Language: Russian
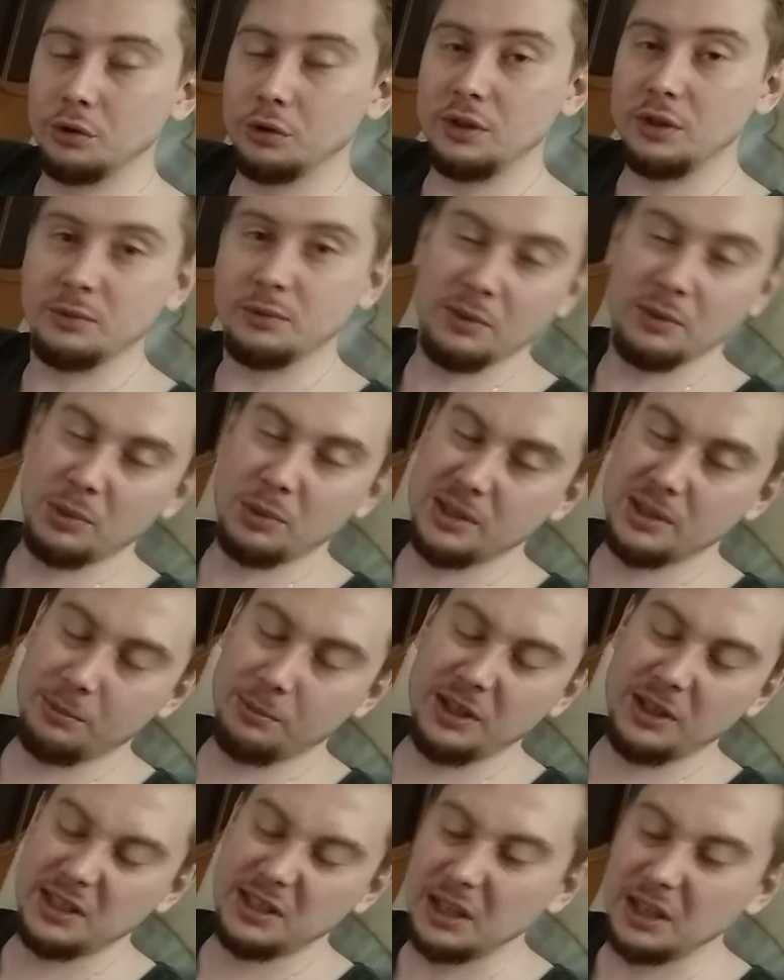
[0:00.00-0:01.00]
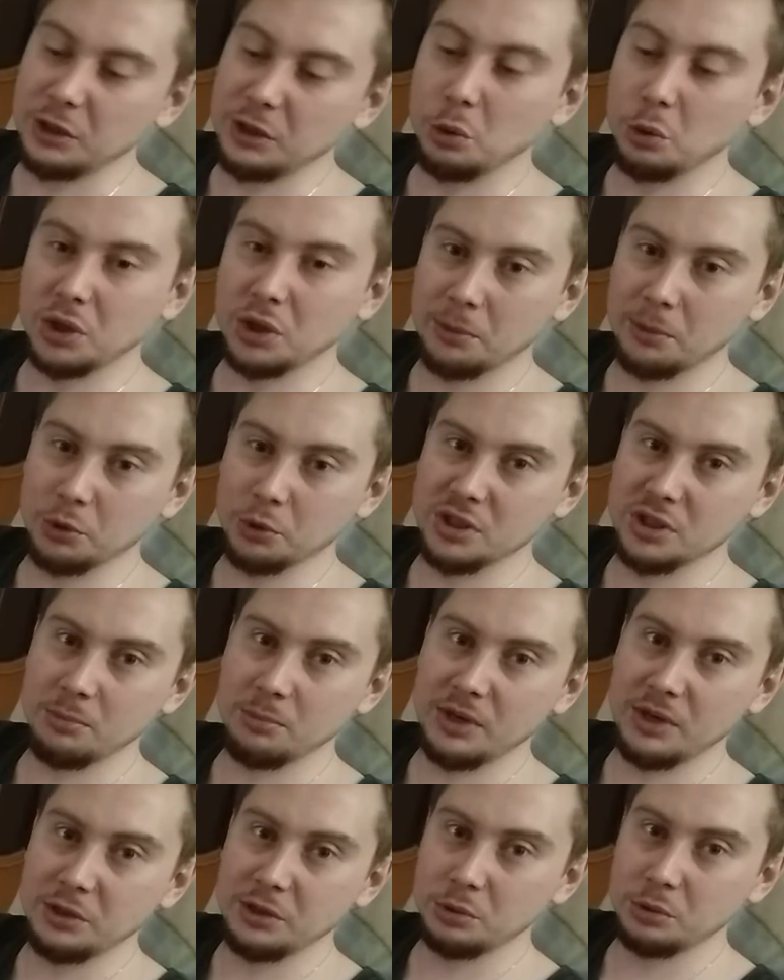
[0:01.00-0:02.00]
да и, в принципе, не сильно долго буду
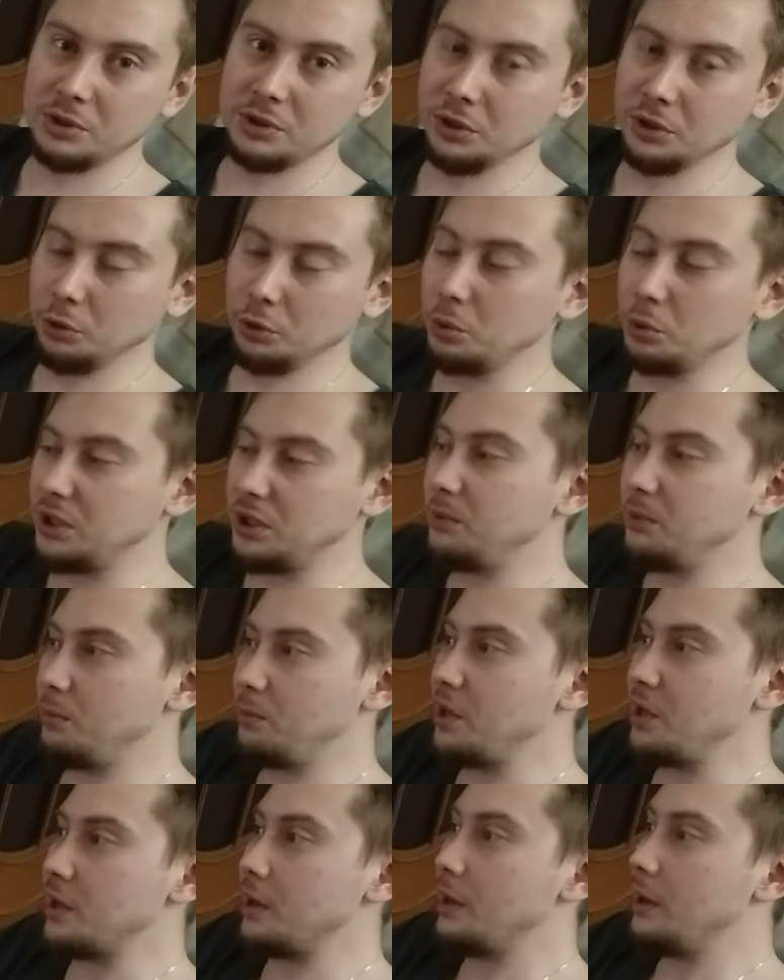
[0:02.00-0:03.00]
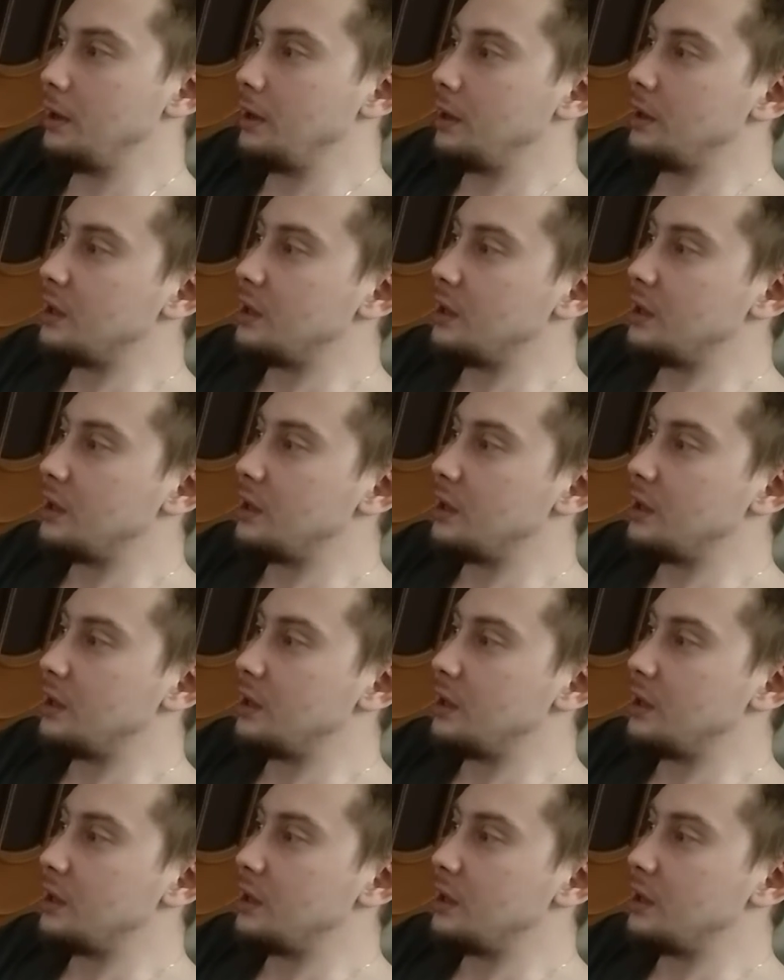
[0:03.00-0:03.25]
собирать все дело, но, тем не менее,